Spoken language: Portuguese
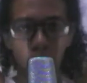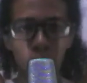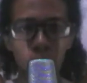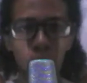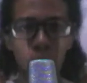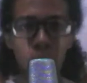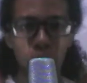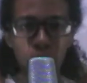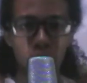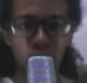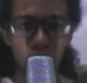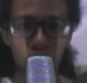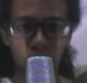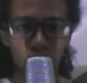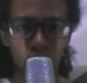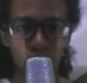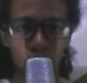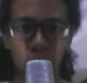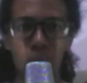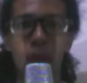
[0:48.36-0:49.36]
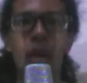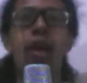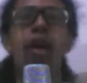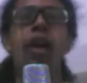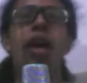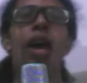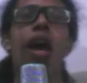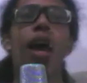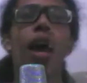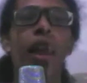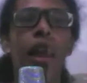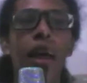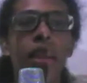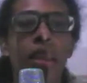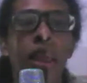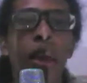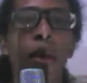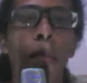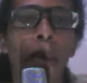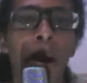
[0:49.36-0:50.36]
muito tempo, ela
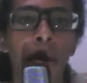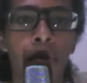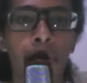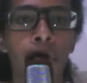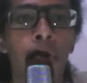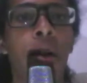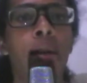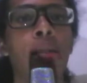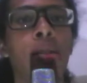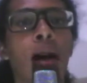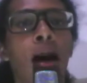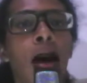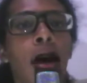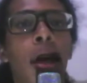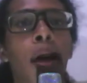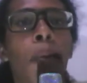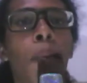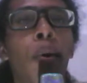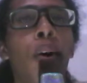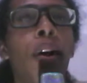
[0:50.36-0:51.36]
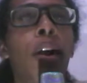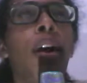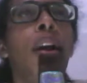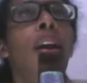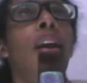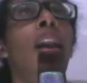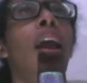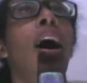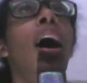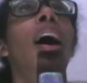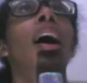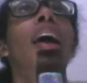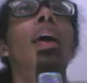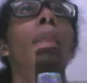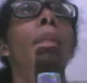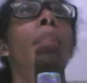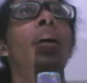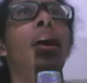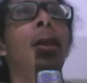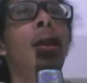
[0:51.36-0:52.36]
tem uma filha que mora lá
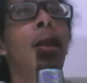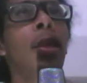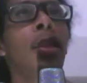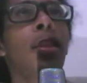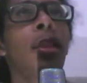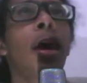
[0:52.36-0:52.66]
em Berlim,